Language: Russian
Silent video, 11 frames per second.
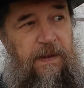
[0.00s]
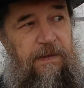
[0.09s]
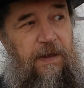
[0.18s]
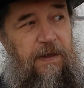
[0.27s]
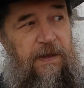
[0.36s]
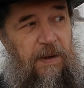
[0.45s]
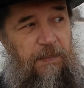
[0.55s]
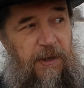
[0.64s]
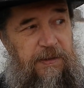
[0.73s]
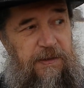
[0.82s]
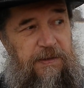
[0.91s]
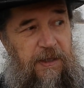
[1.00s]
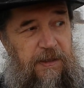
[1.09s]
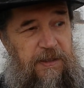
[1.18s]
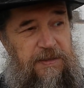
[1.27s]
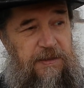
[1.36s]
Наркомания
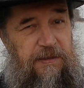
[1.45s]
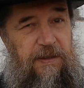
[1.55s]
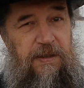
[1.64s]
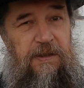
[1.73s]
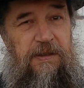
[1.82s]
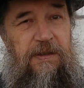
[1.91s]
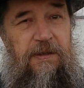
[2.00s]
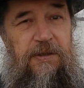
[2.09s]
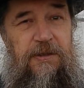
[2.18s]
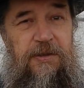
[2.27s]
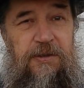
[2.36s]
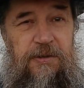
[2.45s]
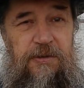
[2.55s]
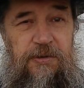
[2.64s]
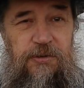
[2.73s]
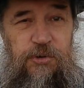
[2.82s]
гораздо
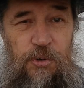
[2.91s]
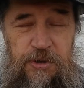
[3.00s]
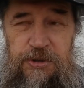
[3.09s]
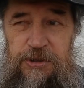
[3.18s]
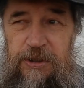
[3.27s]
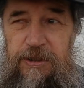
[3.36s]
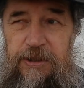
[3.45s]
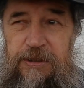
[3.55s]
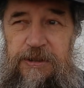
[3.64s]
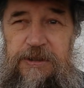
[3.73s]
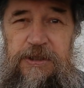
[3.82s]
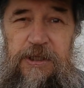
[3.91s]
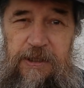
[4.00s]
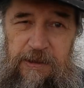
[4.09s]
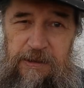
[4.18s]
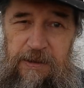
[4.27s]
тоньше и
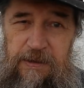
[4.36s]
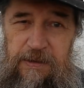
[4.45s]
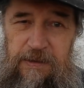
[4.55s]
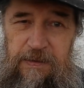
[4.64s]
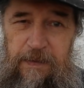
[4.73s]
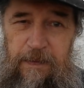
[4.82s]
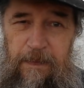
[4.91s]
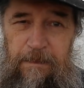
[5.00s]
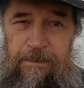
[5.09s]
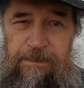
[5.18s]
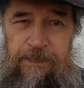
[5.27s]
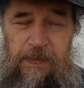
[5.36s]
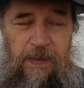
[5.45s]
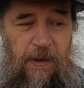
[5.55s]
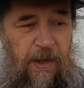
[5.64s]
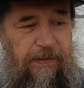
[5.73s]
тяжелее.
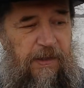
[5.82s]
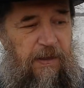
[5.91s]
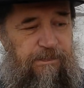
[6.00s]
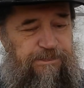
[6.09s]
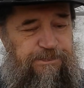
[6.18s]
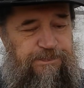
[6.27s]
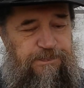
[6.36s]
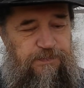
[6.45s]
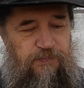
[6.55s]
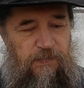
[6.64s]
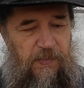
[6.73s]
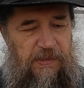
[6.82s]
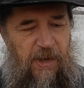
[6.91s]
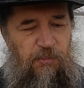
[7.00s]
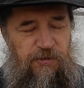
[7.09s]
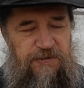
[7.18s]
Она,
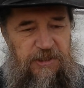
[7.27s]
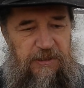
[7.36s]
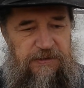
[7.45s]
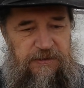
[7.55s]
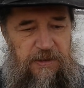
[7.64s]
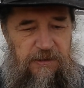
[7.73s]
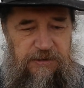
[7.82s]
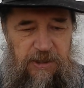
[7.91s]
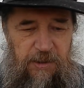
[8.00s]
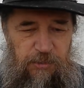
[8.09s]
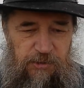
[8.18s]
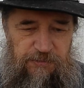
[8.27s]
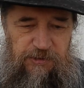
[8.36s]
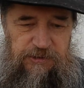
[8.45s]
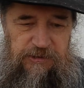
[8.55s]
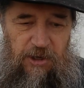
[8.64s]
на мой взгляд, требует
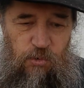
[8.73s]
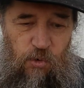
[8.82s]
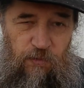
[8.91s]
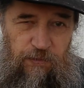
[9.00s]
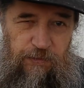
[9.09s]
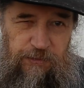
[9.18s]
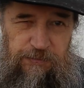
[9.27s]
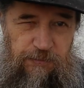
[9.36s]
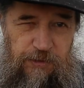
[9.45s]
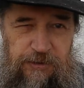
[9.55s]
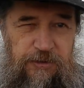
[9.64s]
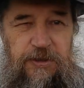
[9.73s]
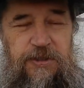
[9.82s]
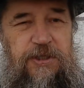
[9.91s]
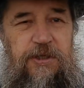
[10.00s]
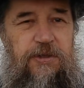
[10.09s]
вот такого вот, вот
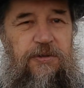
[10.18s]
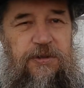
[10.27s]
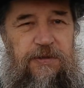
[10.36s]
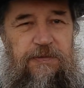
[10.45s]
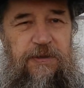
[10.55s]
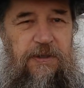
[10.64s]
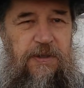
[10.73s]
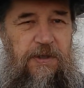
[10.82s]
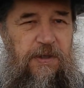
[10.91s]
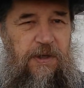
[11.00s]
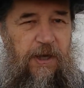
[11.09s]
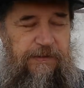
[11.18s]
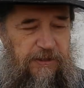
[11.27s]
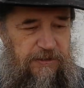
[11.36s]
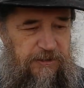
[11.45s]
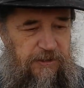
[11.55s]
серьезного
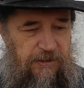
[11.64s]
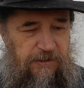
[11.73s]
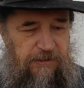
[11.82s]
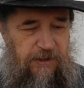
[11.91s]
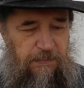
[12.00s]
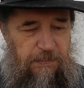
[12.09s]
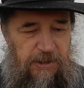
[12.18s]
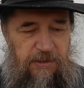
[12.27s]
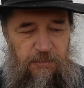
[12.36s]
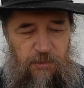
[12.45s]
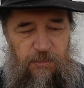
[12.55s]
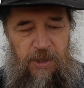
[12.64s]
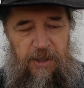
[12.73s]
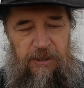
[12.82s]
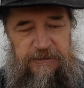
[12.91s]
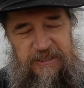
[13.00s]
отношения к ней минимум
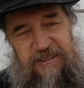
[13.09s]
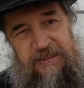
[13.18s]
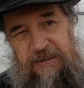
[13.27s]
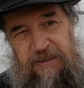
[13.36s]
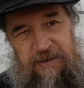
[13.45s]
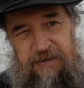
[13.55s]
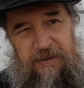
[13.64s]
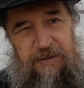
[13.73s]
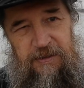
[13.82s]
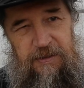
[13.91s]
10 лет.